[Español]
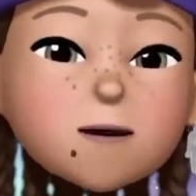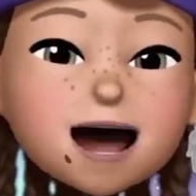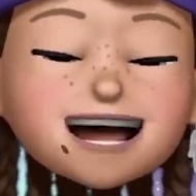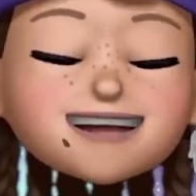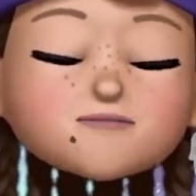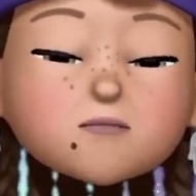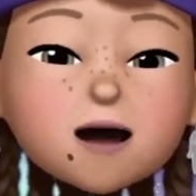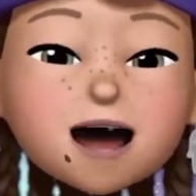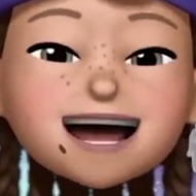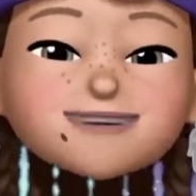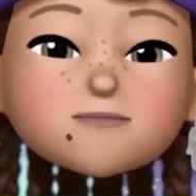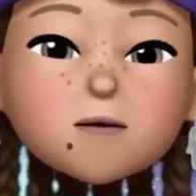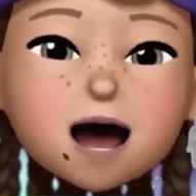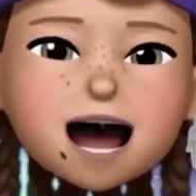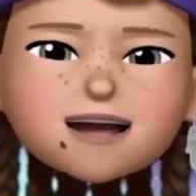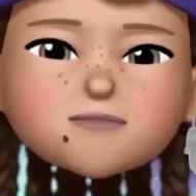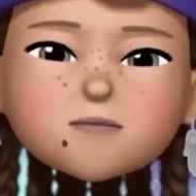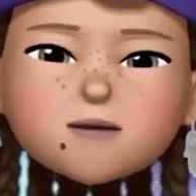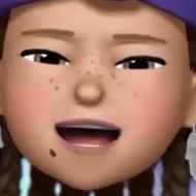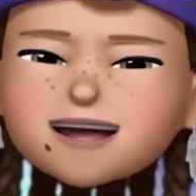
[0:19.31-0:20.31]
con tu pareja
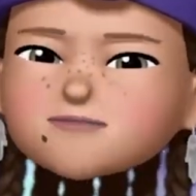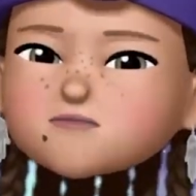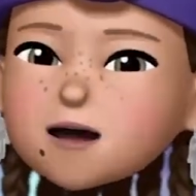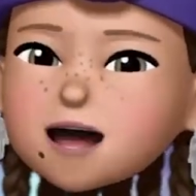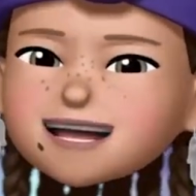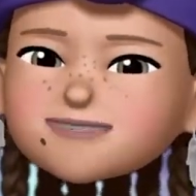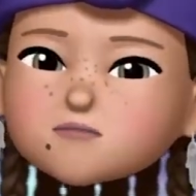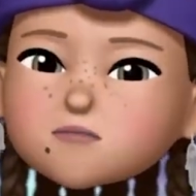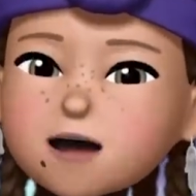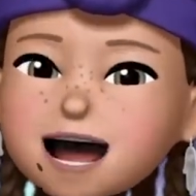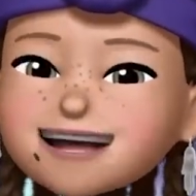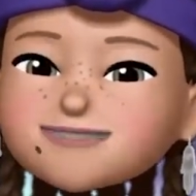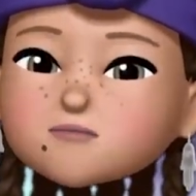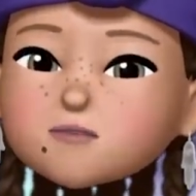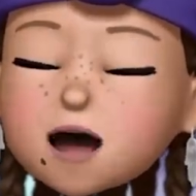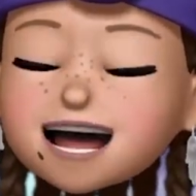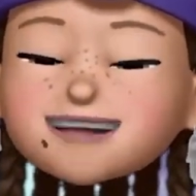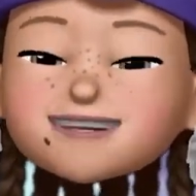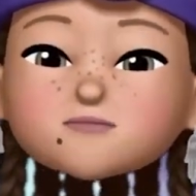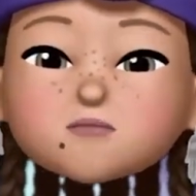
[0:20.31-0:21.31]
o tuviste
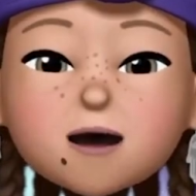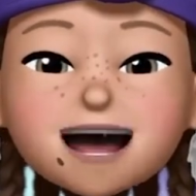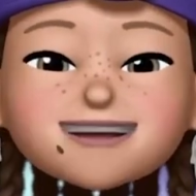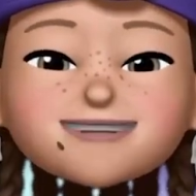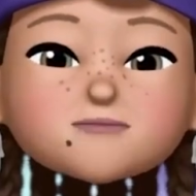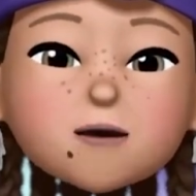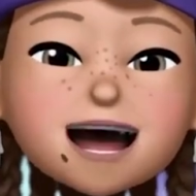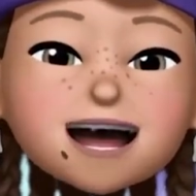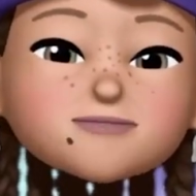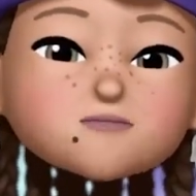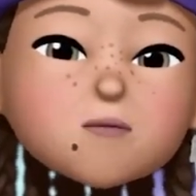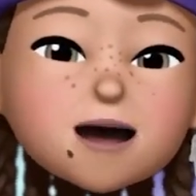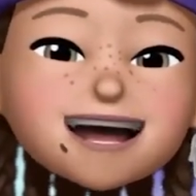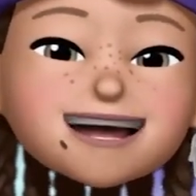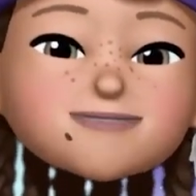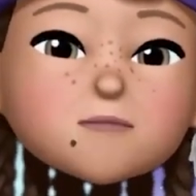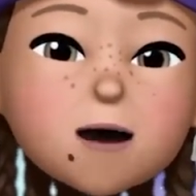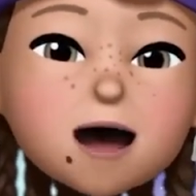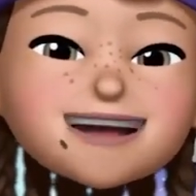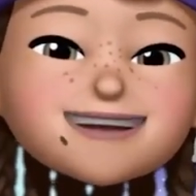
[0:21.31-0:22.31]
confusiones con respecto a su
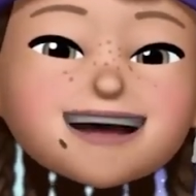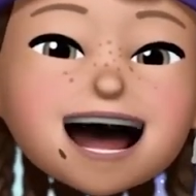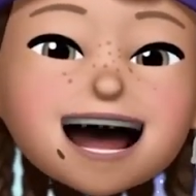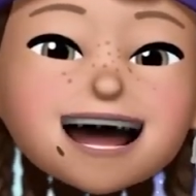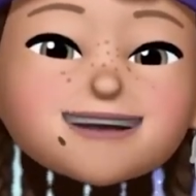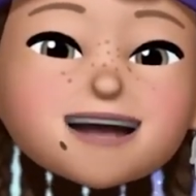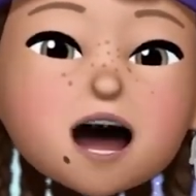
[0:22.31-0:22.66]
fidelidad,